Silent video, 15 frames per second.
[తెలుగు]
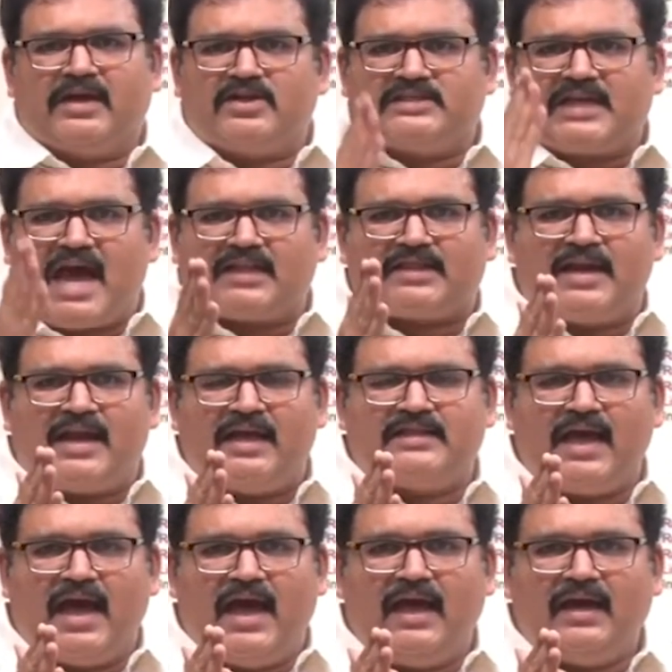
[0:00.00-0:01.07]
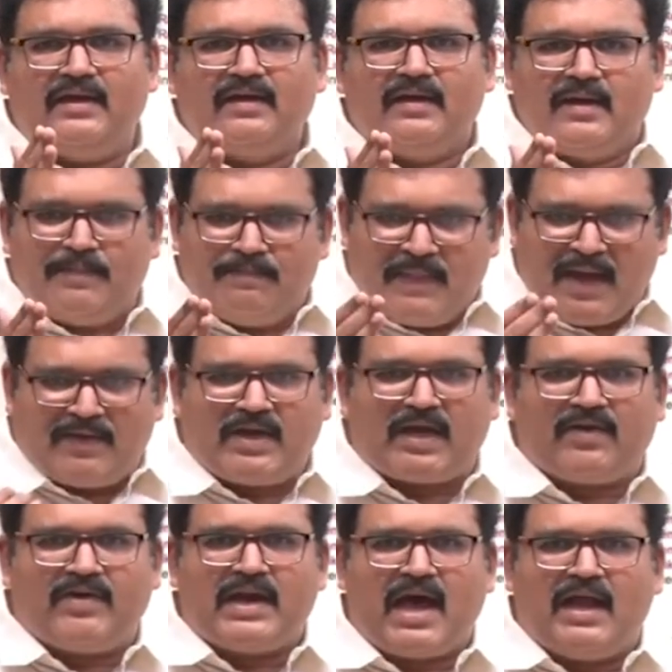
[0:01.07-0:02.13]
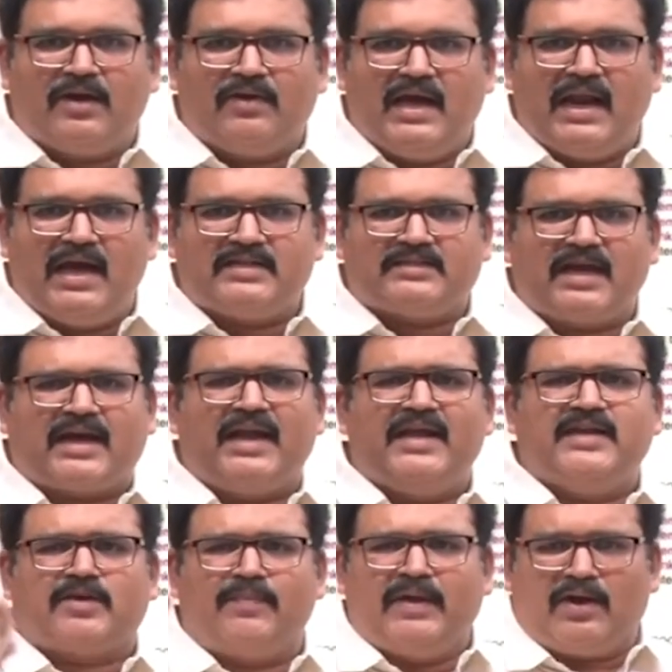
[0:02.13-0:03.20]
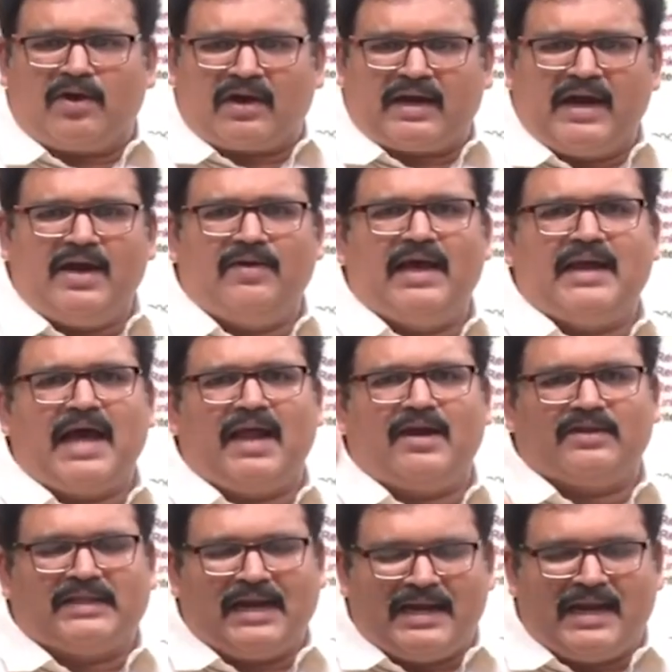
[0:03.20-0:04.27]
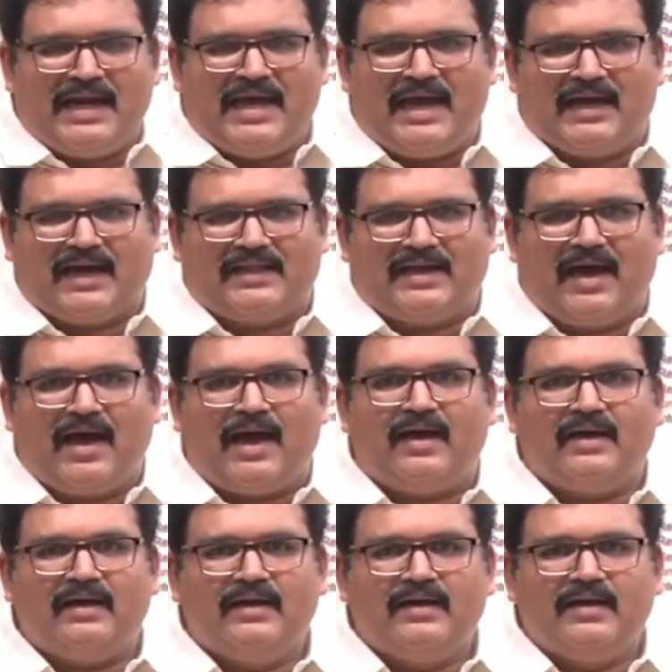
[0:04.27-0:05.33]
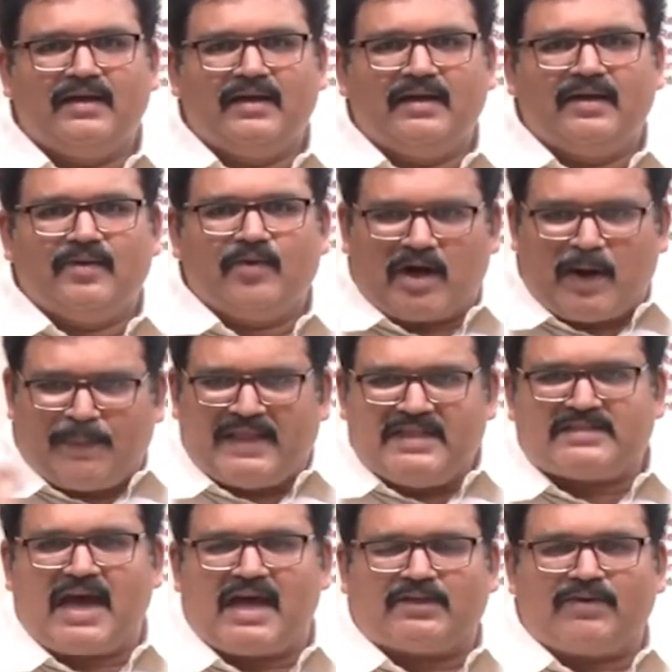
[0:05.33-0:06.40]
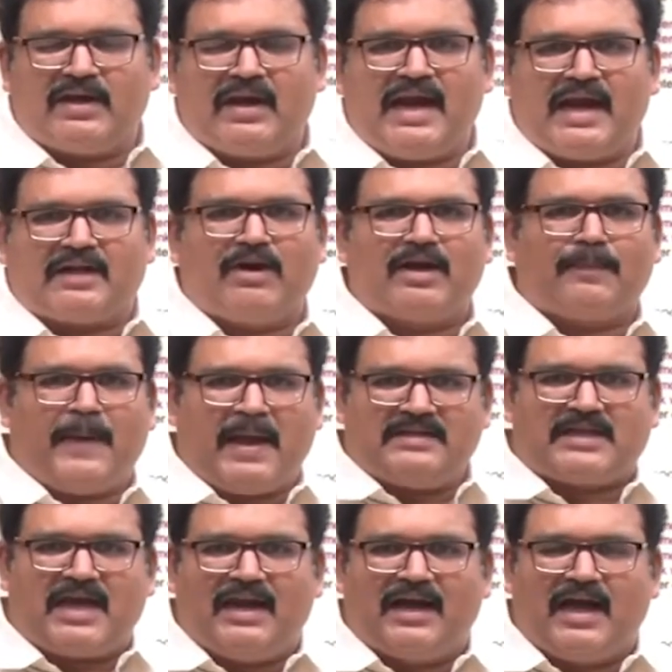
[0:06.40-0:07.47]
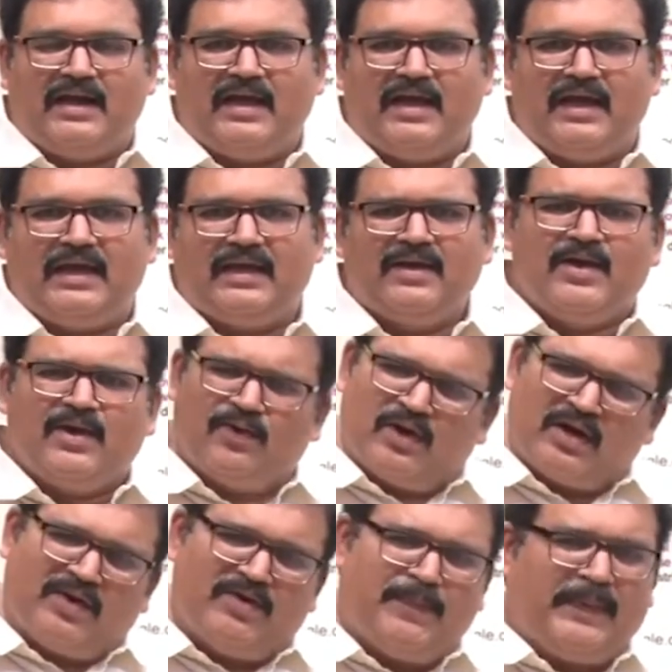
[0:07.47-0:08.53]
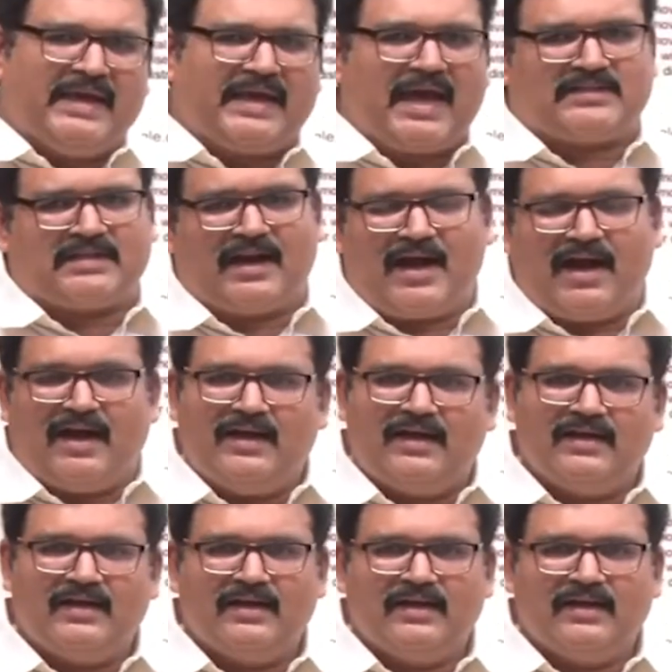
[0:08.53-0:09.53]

మీకు చేతనైతే మేము ఇరవై నాలుగు వేలు వేస్తే కనీసం మీరు ఒక రెండు వేల నాలుగు వందలన్నా ఇవ్వాలి కదయా ఒక పది శాతం అన్న నెట్వర్క్ పెంచాలి కానీ ఉన్నవి పీకేస్తారా